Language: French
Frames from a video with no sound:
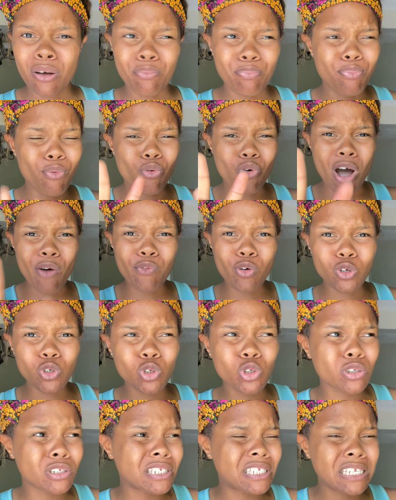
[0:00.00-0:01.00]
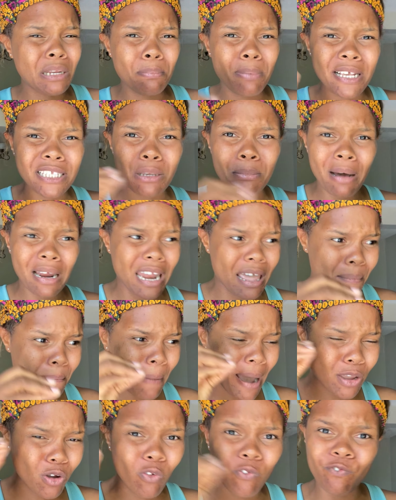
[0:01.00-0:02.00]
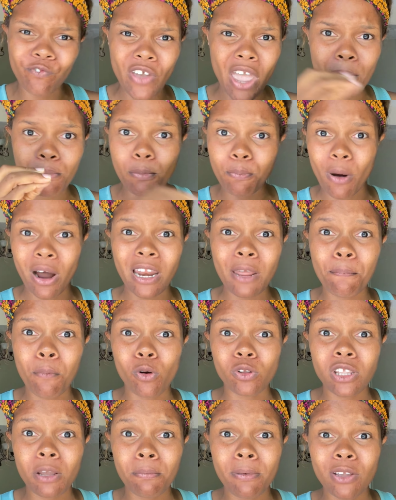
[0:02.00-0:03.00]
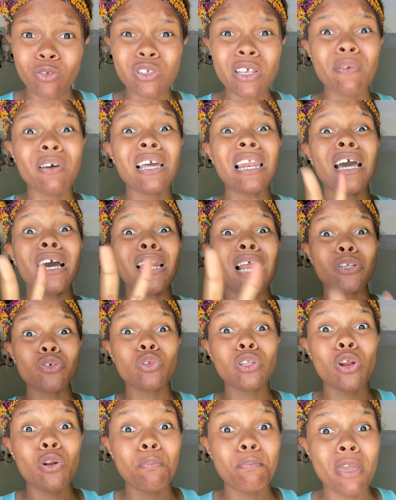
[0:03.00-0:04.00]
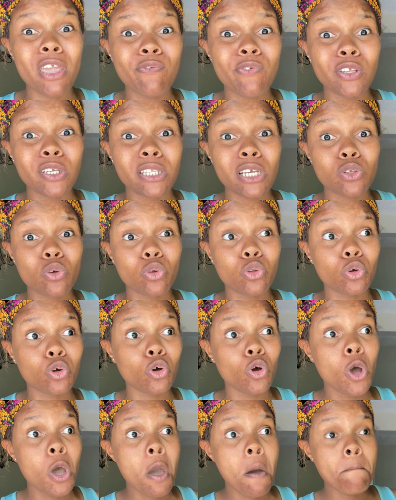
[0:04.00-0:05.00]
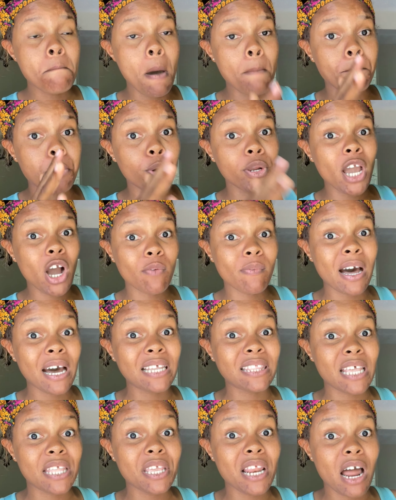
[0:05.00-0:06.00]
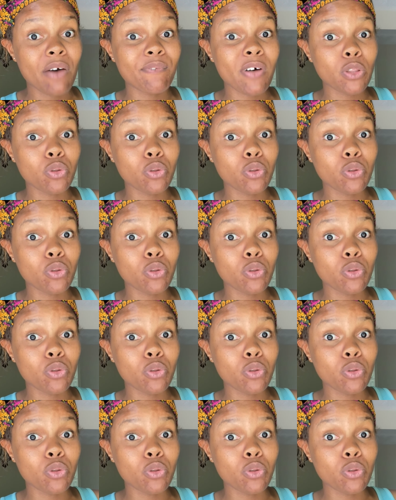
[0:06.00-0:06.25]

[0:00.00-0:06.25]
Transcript: Pourquoi vous ciblez seulement les maillons faibles pour aller porter plainte Vous savez que les relations dans le pays font de telle sorte que même pour rien, on va retenir l'enfant